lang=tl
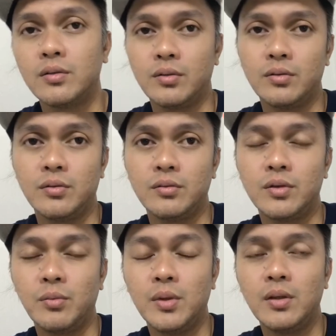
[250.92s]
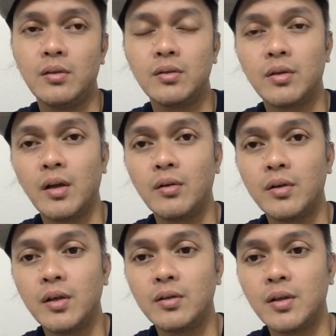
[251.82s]
So, sa win
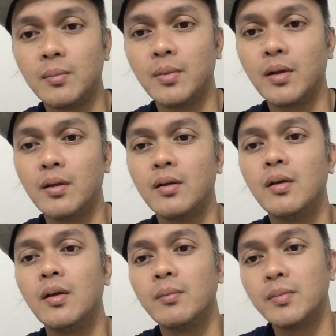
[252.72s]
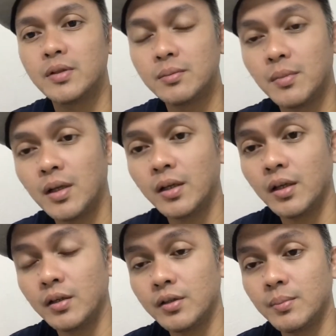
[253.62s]
record din, syempre, mas
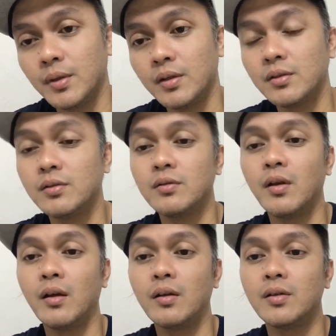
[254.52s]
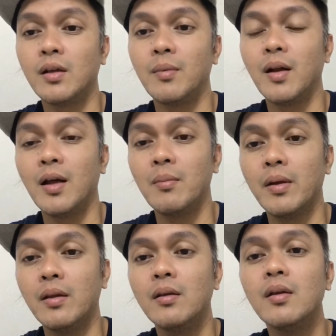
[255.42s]
malaki ang experience ni Donaire sa mga
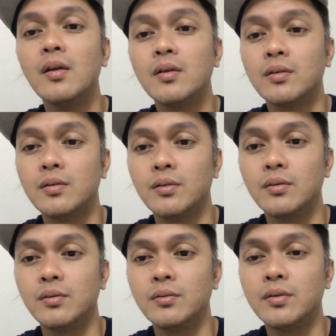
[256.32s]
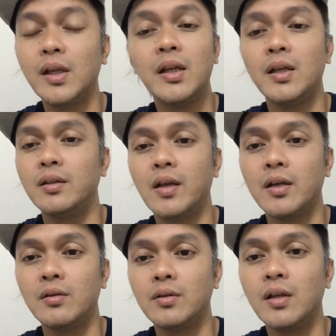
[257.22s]
laban. So, 10-8
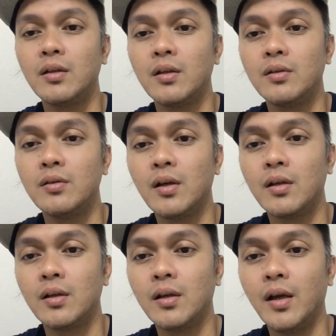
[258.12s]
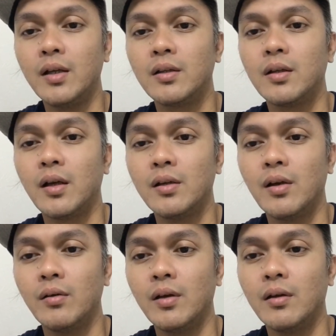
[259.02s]
tayo. 10 kay Donaire, 8 kay
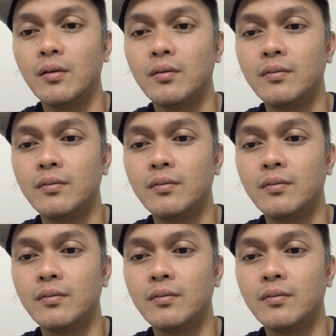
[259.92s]
Naoya.